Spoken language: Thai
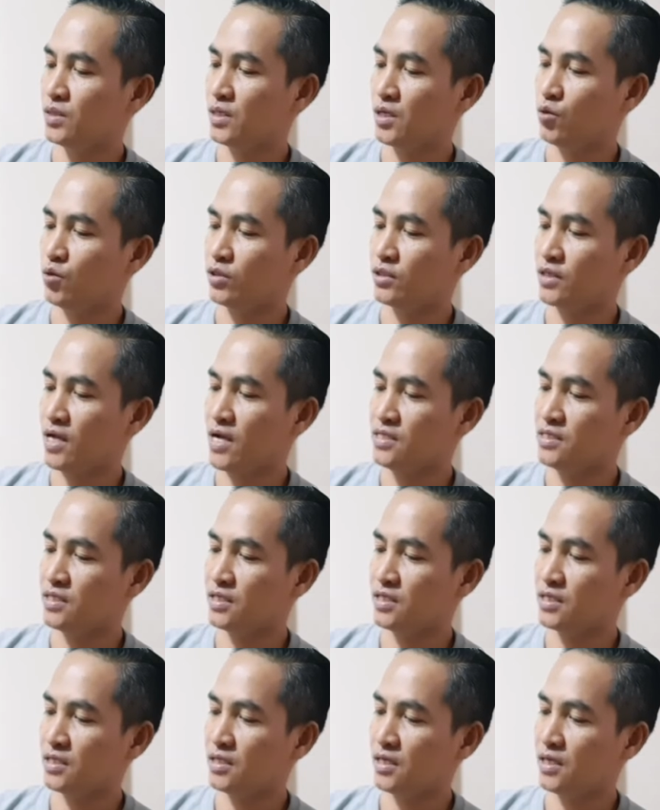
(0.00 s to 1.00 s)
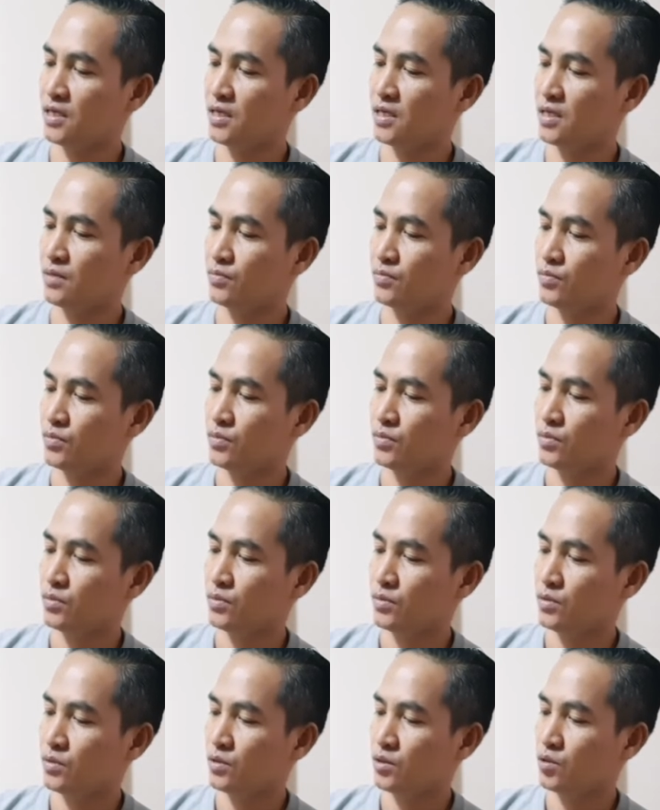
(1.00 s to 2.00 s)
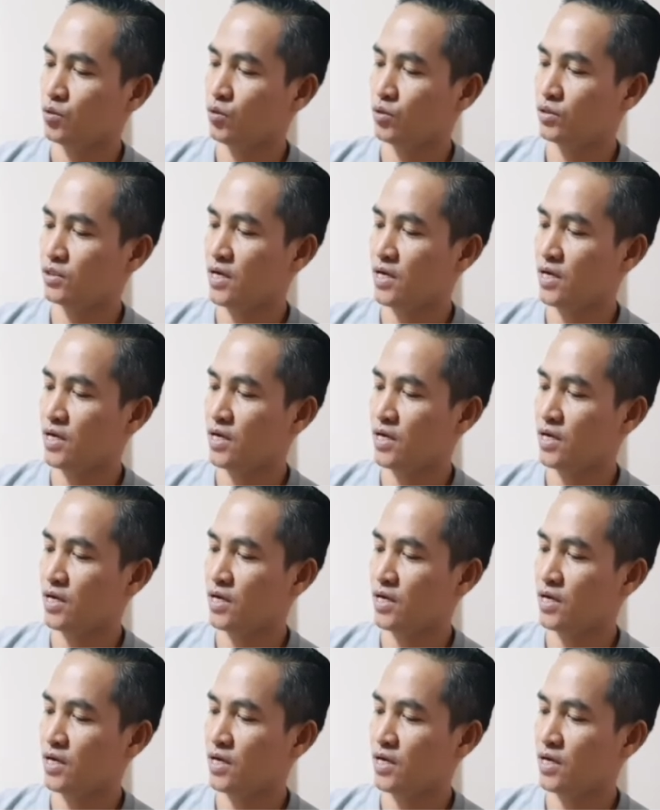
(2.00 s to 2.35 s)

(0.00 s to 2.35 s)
ยกดใช้สิทธิ์เลยนะครับกดใช้